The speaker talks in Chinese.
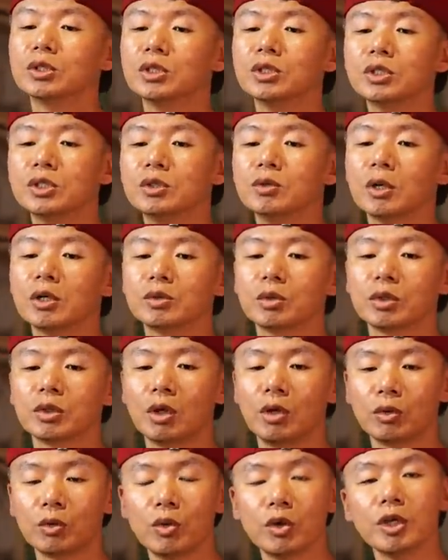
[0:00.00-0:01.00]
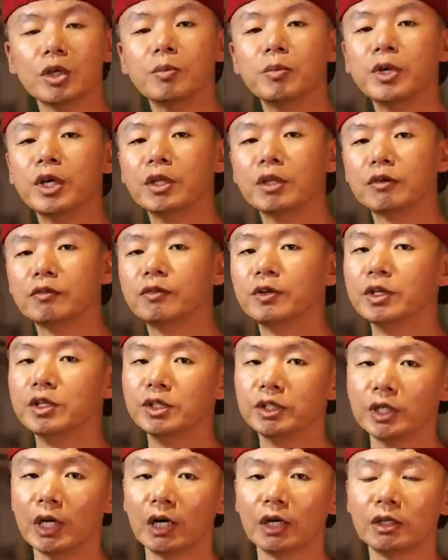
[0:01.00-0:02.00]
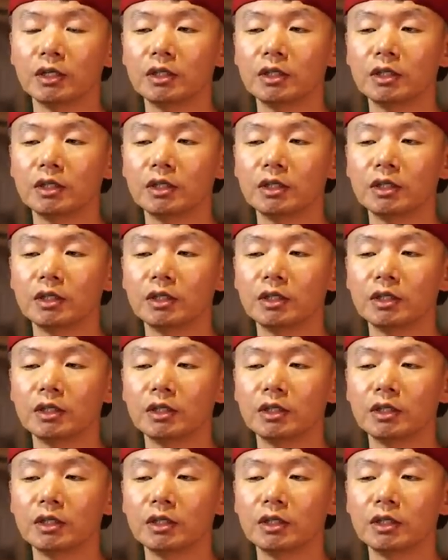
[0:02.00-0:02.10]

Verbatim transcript: 是希望说，透过影片的分享，